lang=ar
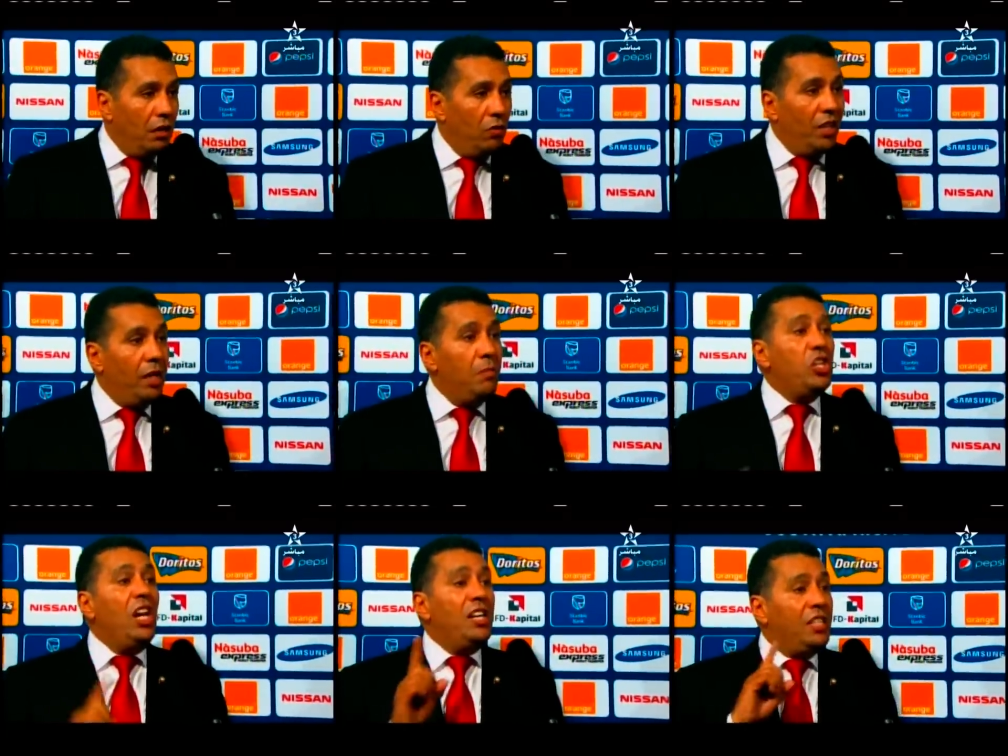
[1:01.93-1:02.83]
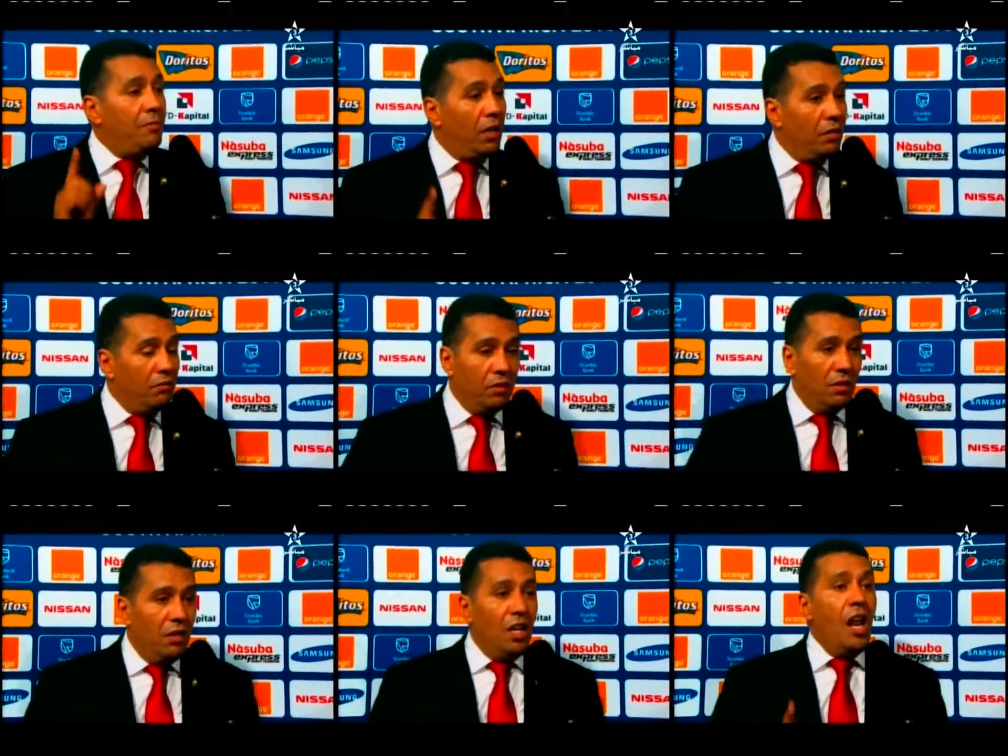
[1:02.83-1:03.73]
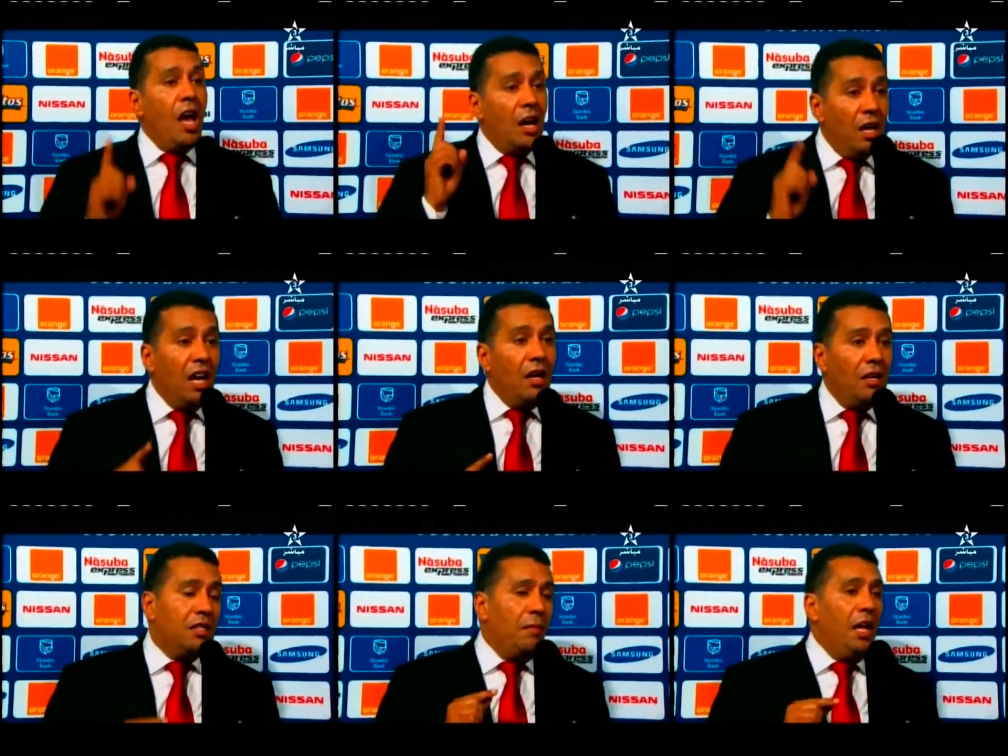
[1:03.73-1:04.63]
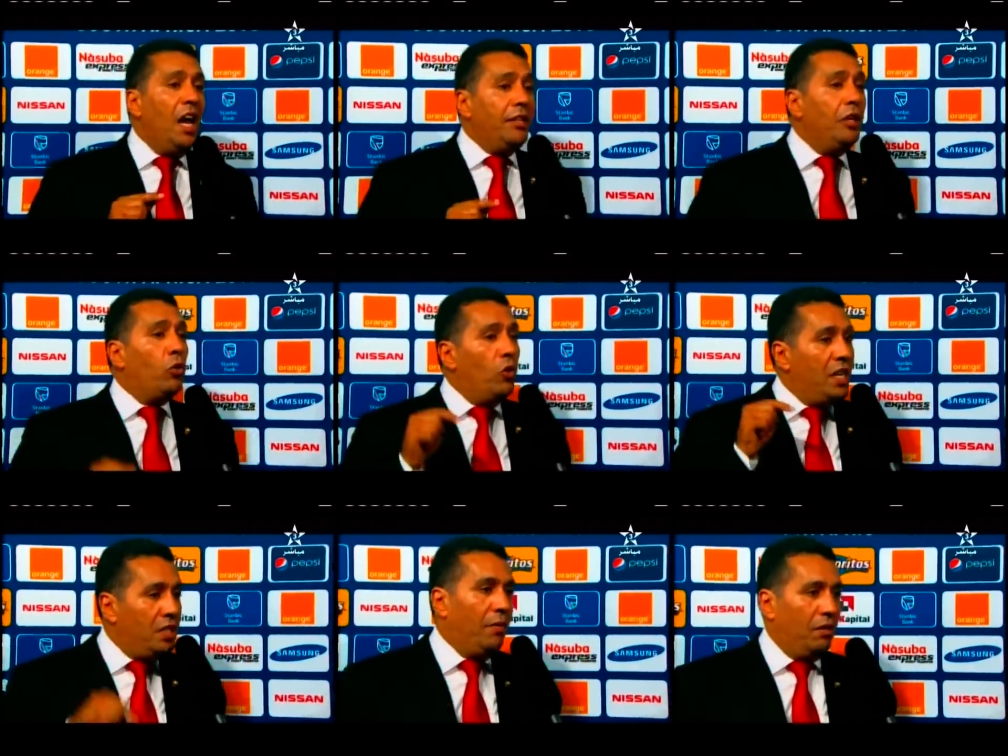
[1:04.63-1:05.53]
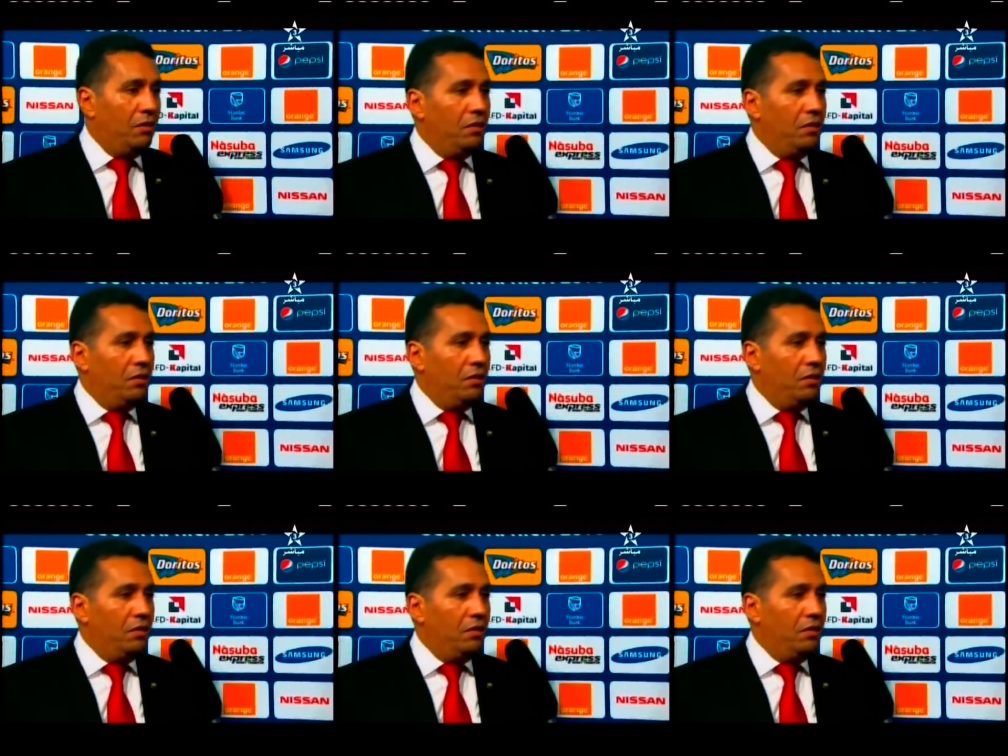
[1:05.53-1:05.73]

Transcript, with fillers: ولكن ماشي الهزيمه انا لا اسمح لاحد ان يقول هزيمه